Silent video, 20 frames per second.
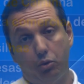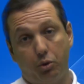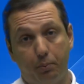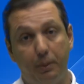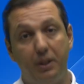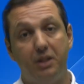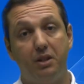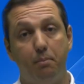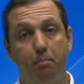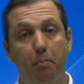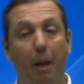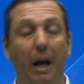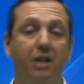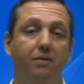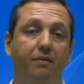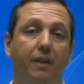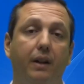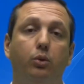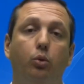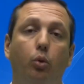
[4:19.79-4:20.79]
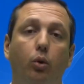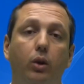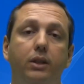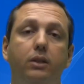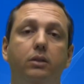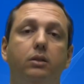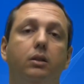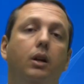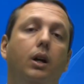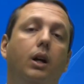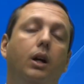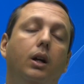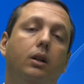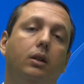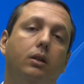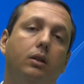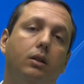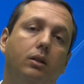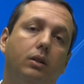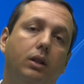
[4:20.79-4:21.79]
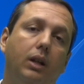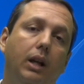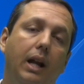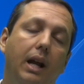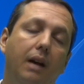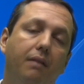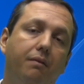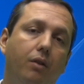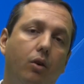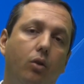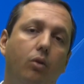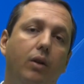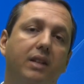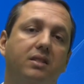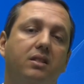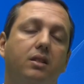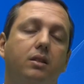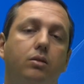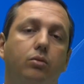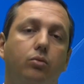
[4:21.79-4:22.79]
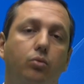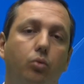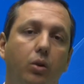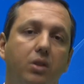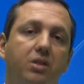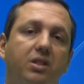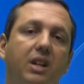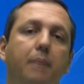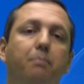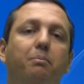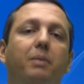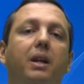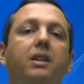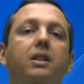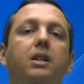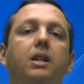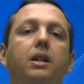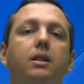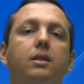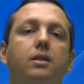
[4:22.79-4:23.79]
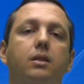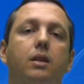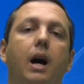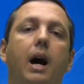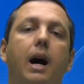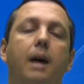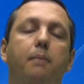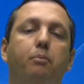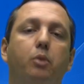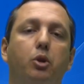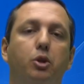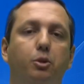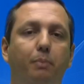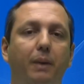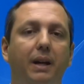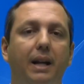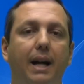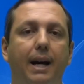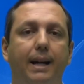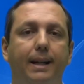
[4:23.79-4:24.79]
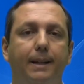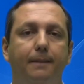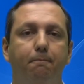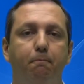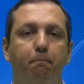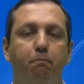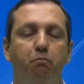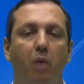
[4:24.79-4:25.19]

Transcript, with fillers: dos principais fatores que levou essas duas capitanias a prosperarem.